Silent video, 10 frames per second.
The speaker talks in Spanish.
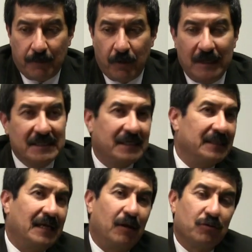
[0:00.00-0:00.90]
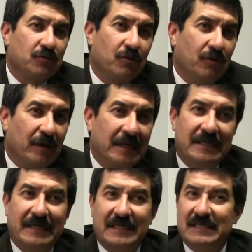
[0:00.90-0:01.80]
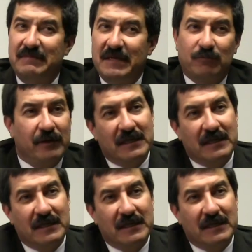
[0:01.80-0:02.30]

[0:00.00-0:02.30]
por el escandaloso enriquecimiento